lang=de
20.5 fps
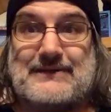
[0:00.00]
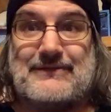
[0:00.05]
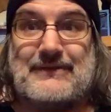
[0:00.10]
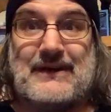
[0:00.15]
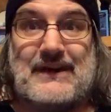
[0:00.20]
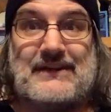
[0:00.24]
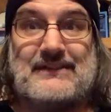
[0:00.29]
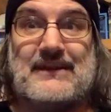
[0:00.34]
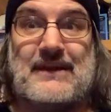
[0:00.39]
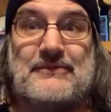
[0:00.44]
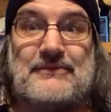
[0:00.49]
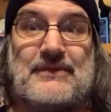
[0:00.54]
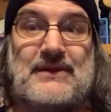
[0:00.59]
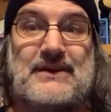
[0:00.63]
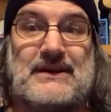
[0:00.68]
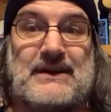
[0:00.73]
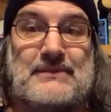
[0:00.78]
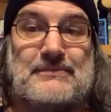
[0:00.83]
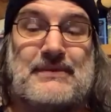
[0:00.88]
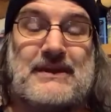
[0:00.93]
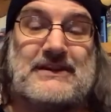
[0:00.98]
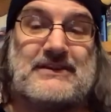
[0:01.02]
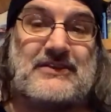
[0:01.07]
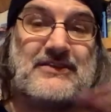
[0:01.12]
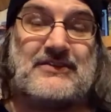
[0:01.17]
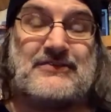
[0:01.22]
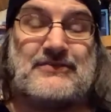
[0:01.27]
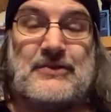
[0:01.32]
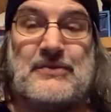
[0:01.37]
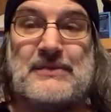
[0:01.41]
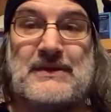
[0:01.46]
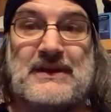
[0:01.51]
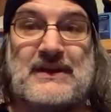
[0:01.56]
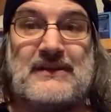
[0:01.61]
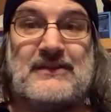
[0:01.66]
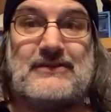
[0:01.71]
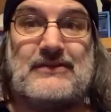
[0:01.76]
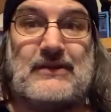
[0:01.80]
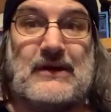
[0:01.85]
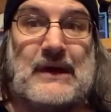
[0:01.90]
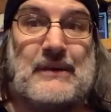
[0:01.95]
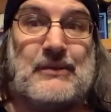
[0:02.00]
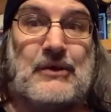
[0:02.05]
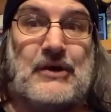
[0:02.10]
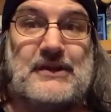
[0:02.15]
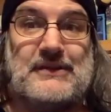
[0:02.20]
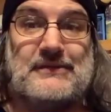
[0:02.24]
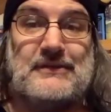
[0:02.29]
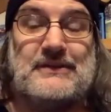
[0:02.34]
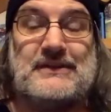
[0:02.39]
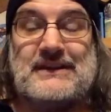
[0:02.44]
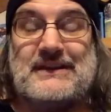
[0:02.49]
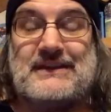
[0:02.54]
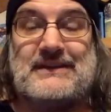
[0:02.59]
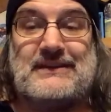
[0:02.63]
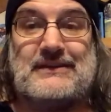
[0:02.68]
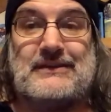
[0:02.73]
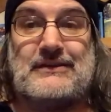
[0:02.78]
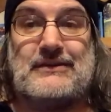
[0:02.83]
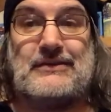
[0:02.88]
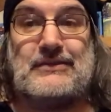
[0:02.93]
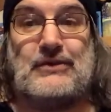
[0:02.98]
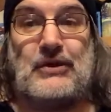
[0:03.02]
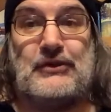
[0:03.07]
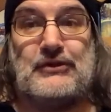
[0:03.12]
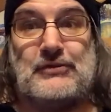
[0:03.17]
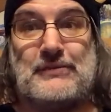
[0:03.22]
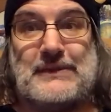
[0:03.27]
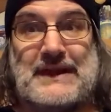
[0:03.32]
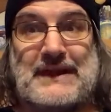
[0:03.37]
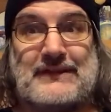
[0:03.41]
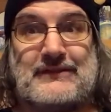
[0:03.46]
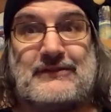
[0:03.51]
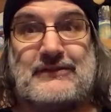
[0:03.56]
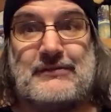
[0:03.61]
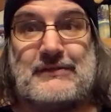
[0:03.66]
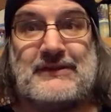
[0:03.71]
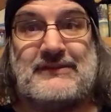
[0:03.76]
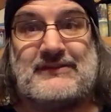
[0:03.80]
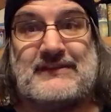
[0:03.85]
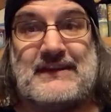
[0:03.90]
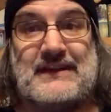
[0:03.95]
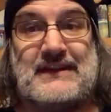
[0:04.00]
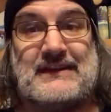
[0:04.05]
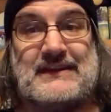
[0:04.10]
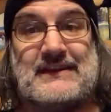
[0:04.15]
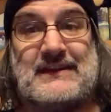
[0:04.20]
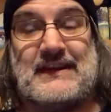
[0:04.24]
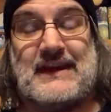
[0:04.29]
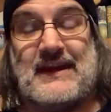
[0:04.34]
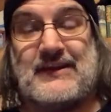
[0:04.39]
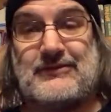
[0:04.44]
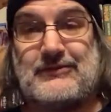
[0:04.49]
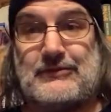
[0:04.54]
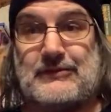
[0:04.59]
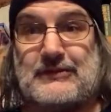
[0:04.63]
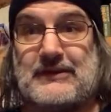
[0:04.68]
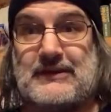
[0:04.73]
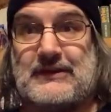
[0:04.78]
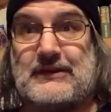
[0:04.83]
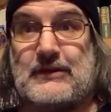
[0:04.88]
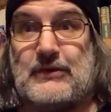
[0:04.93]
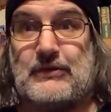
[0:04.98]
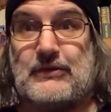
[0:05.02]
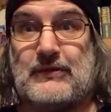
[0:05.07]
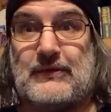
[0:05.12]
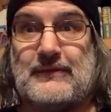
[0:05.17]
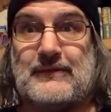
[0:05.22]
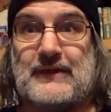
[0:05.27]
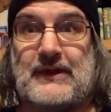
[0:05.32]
weil es einfach am praktischsten für mich ist. Aber heute wird nicht konsumiert, zumindest nicht gegessen und nicht getrunken.